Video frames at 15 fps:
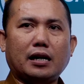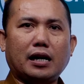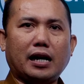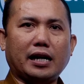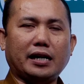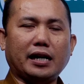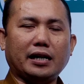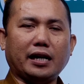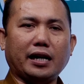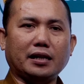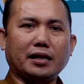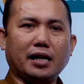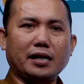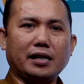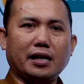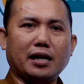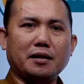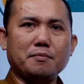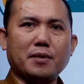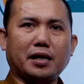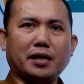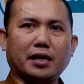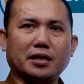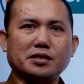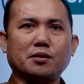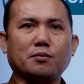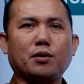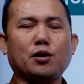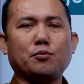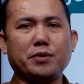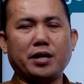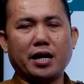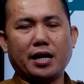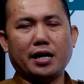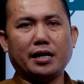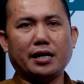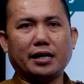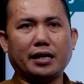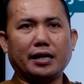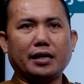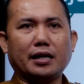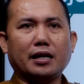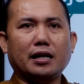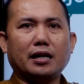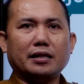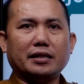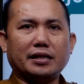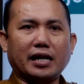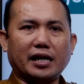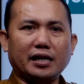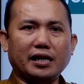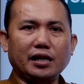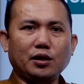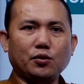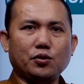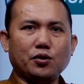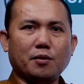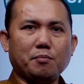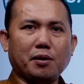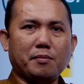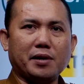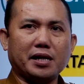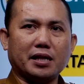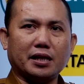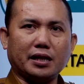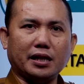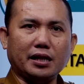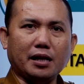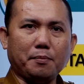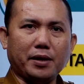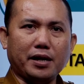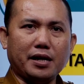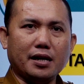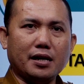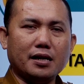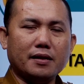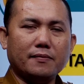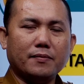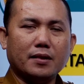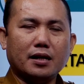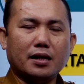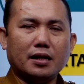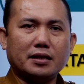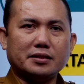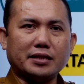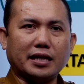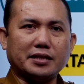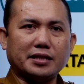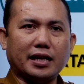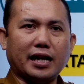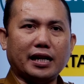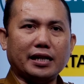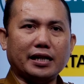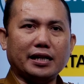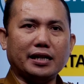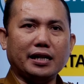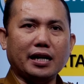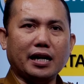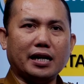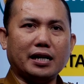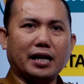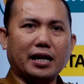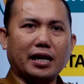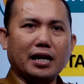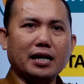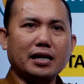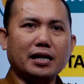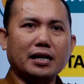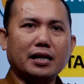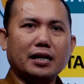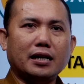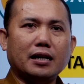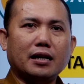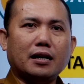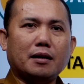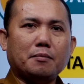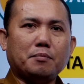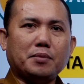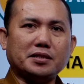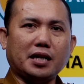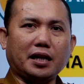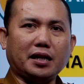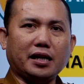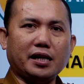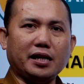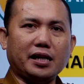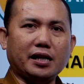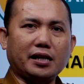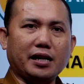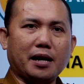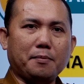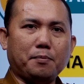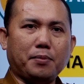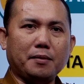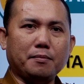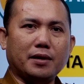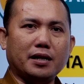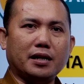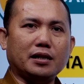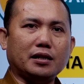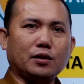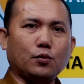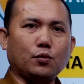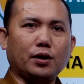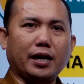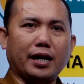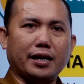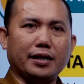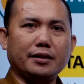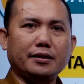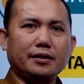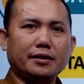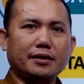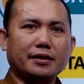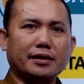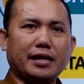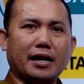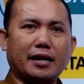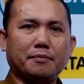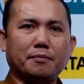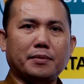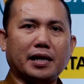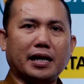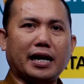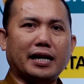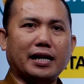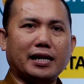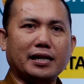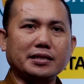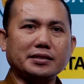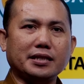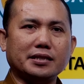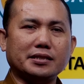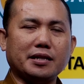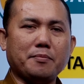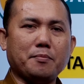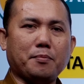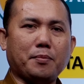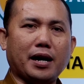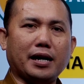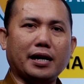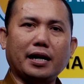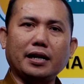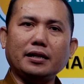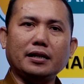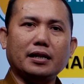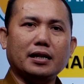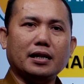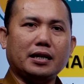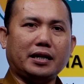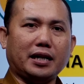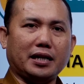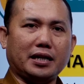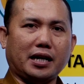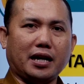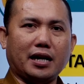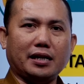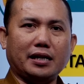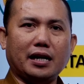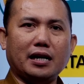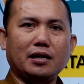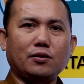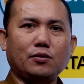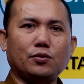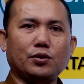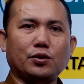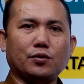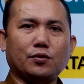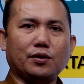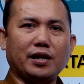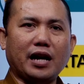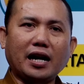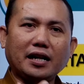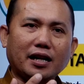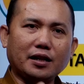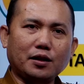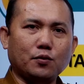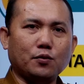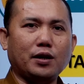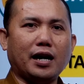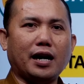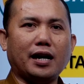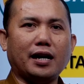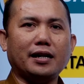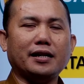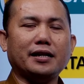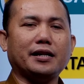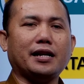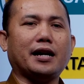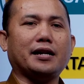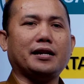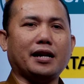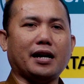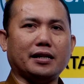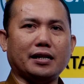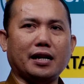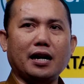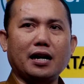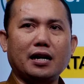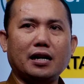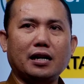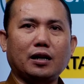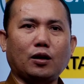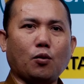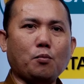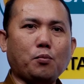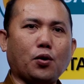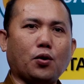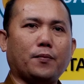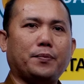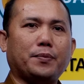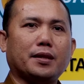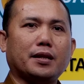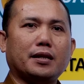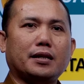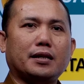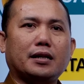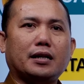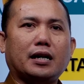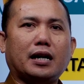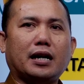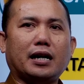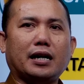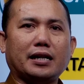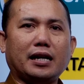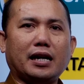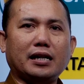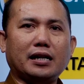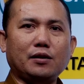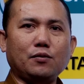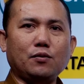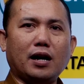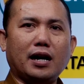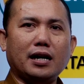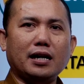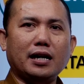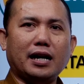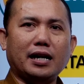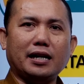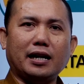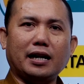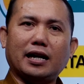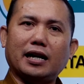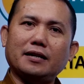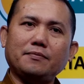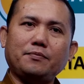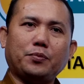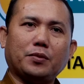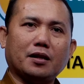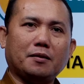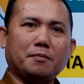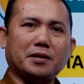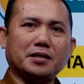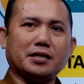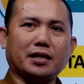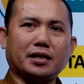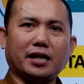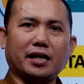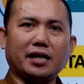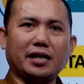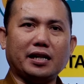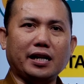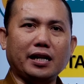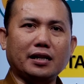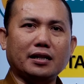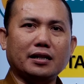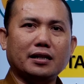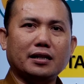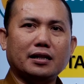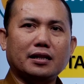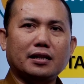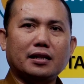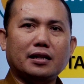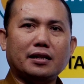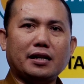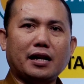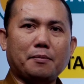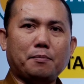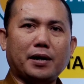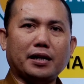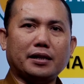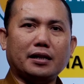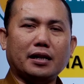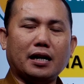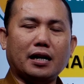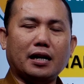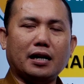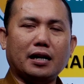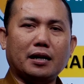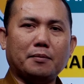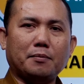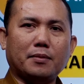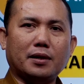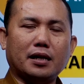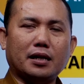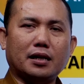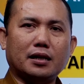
ada kaitan dengan materi sebelumnya. Jadi tujuan pembayaran kita pada sesi kali ini adalah peserta didik dapat menentukan dan menganalisis simpangan rata-rata untuk data tunggal dan data kelompok. Nah, yang kedua adalah peserta didik dapat uh, me,